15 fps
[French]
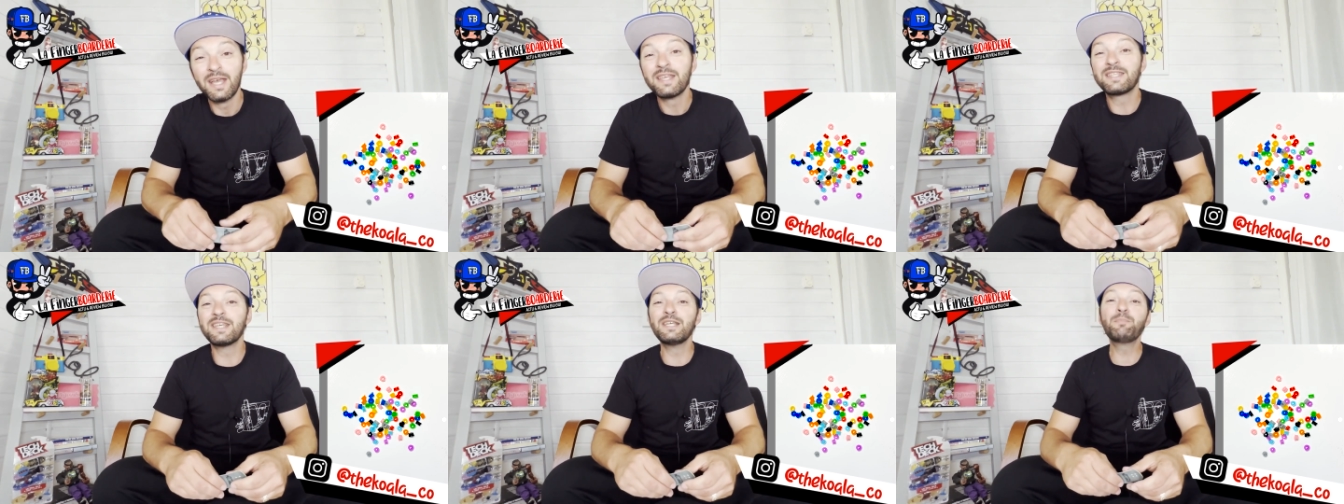
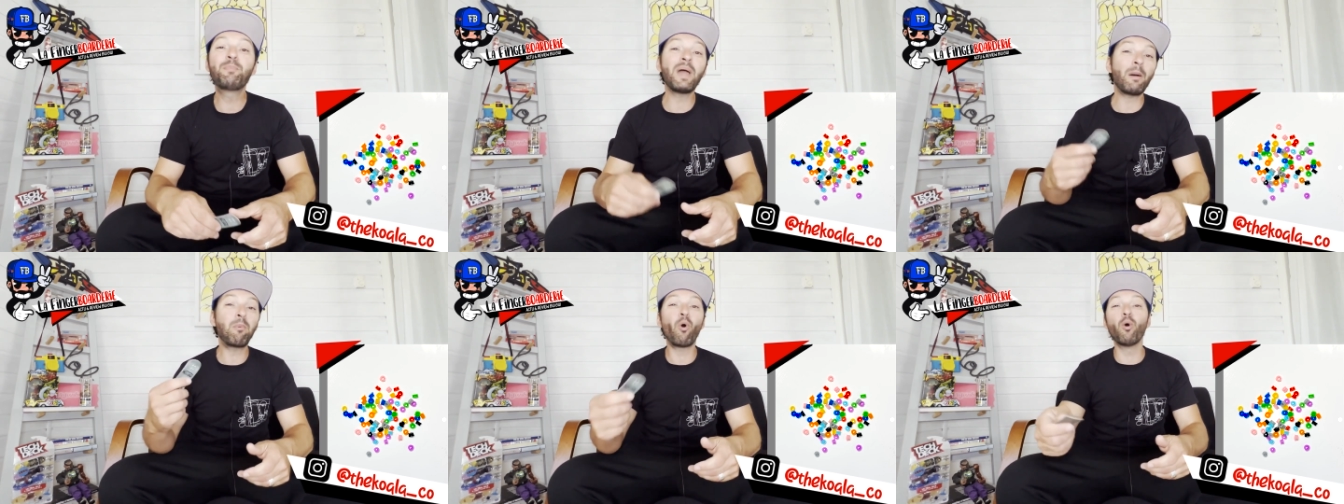C'est
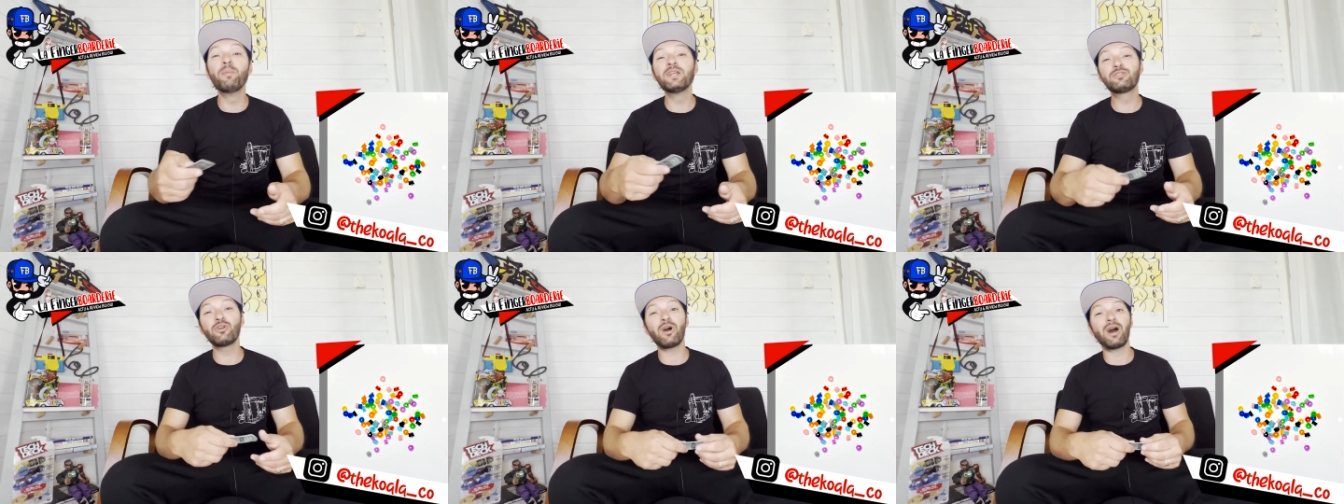hyper
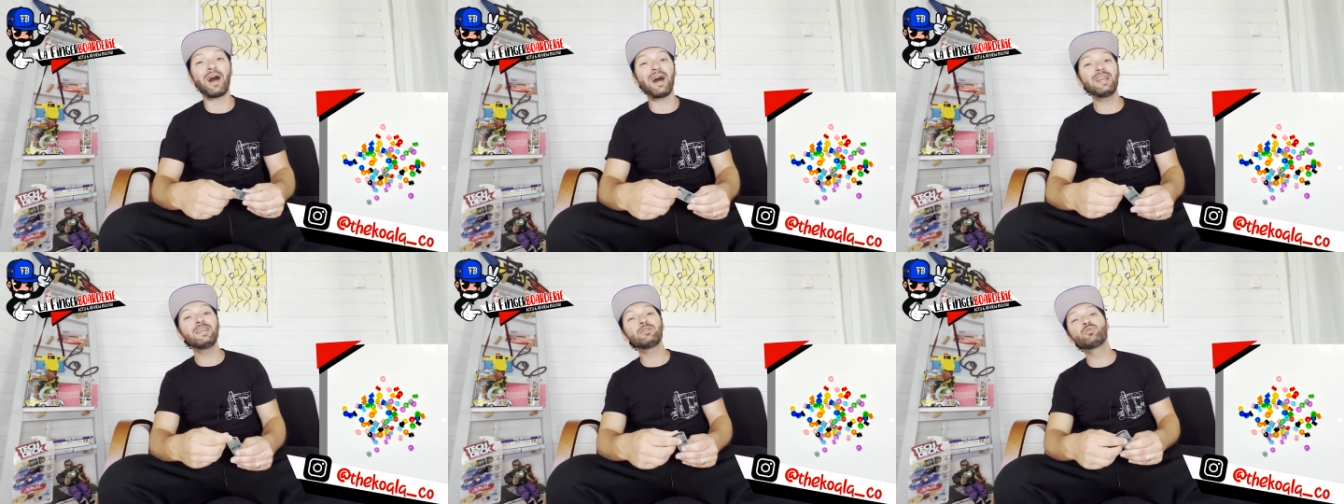prometteur.
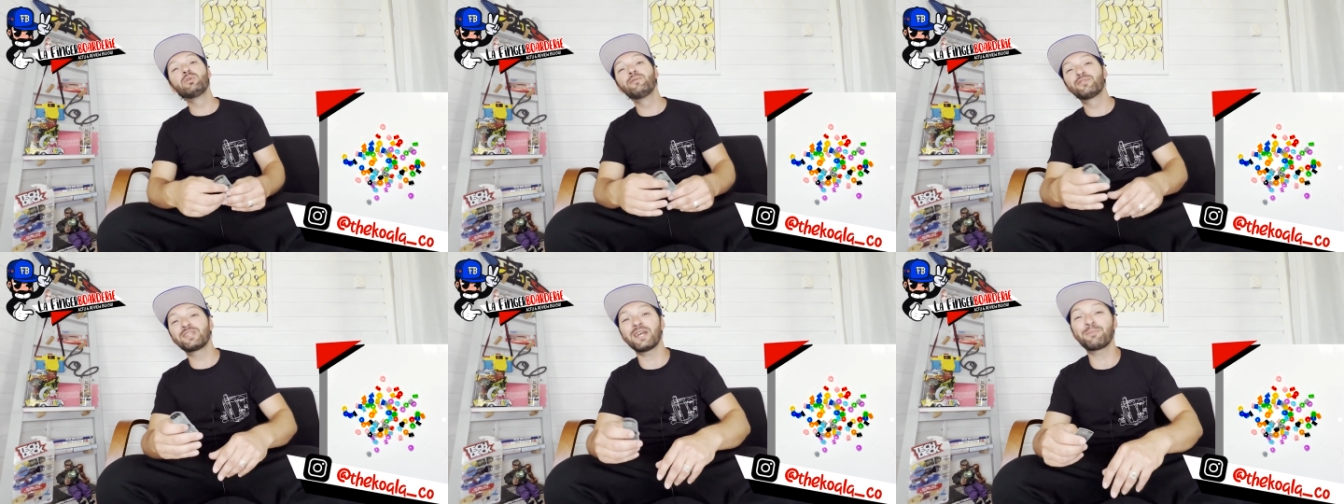Allez
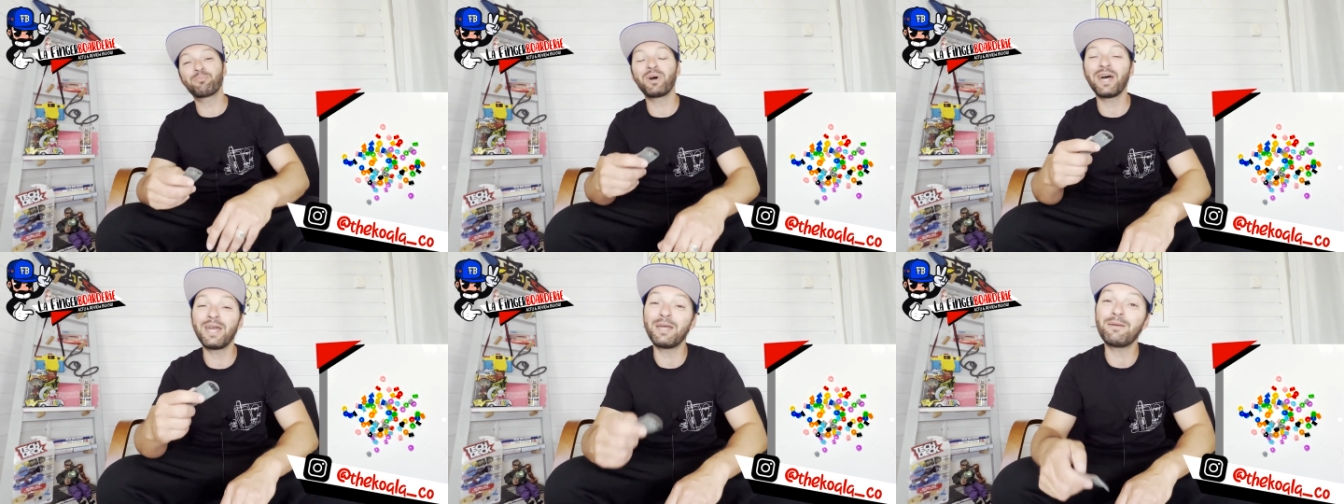suivre ça de
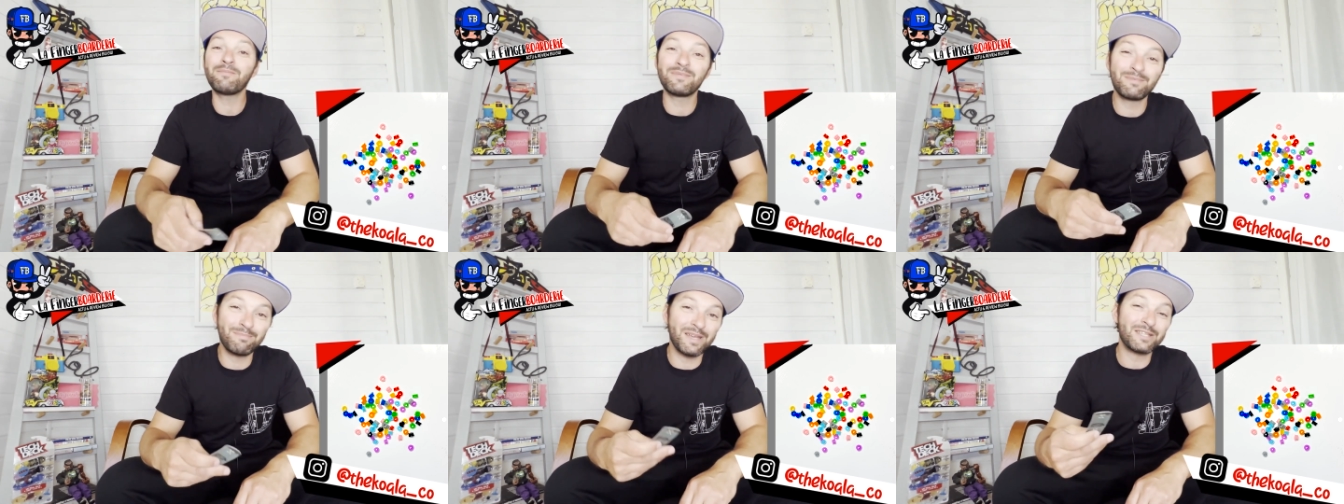près
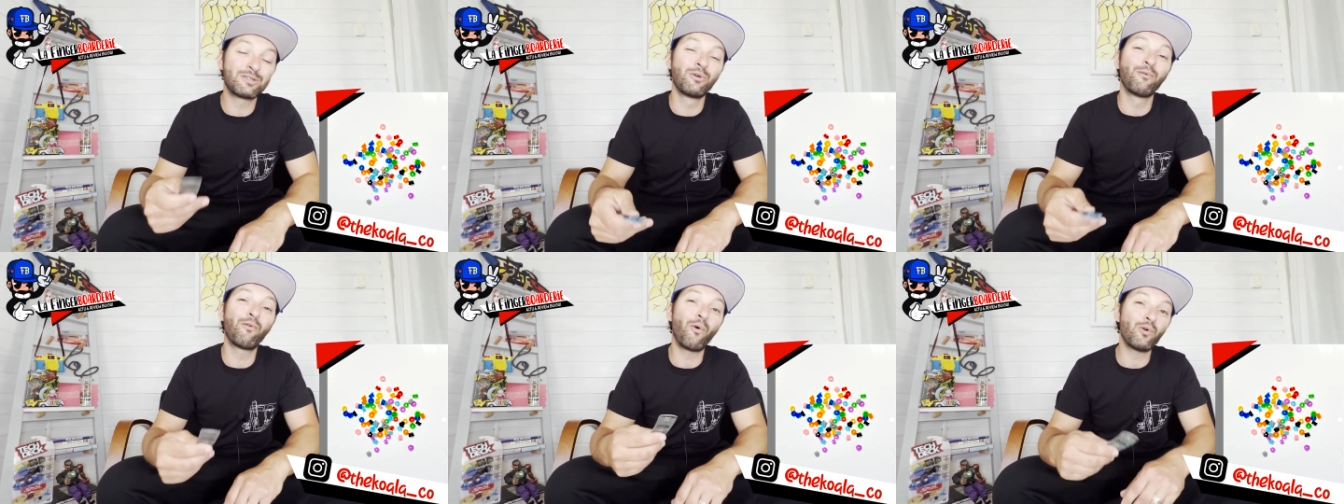parce
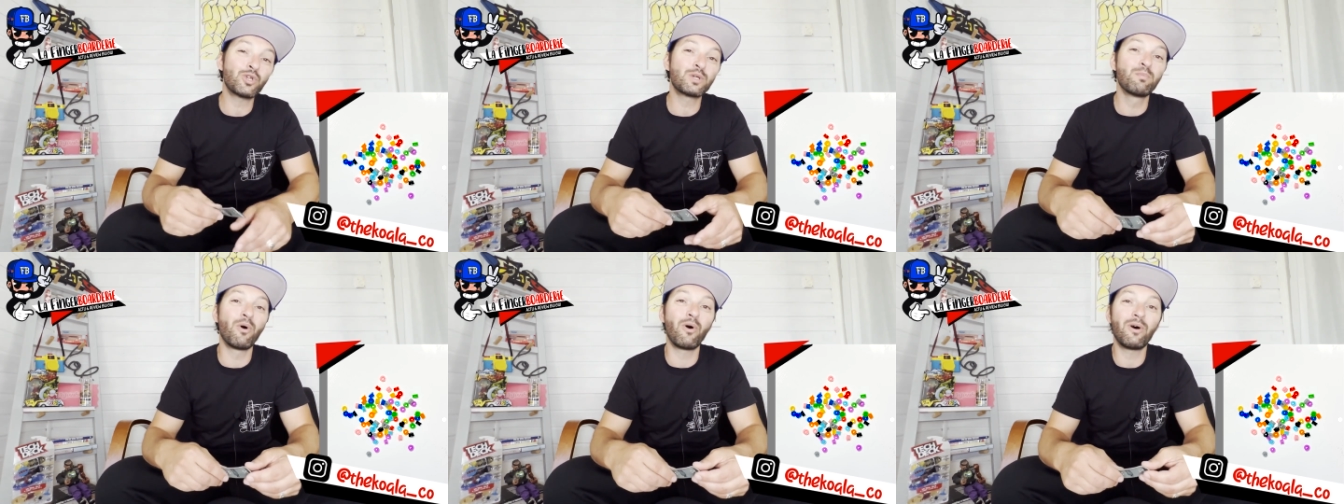que
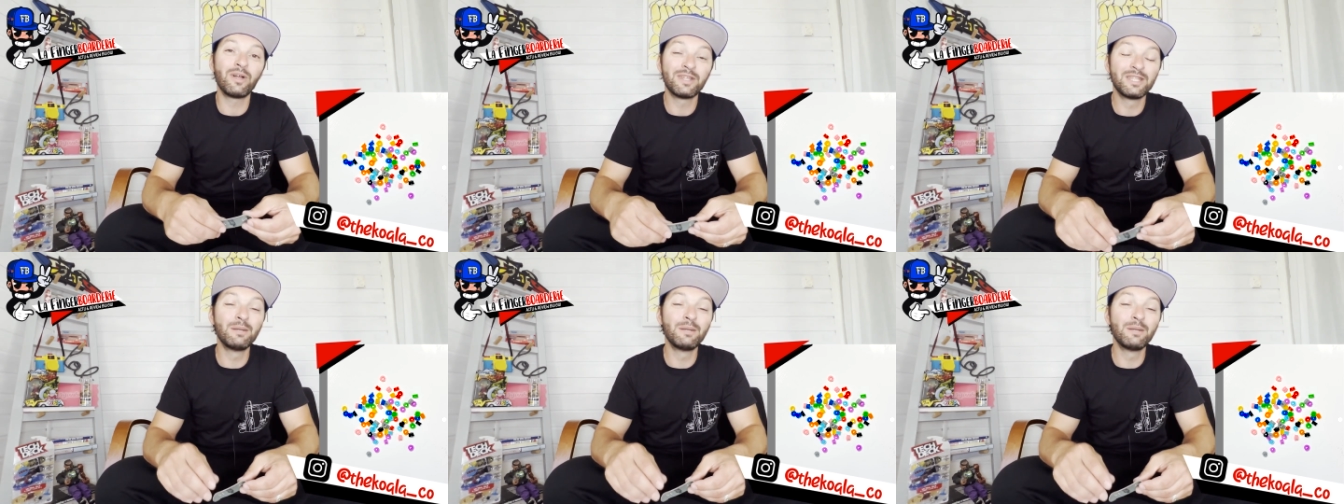franchement,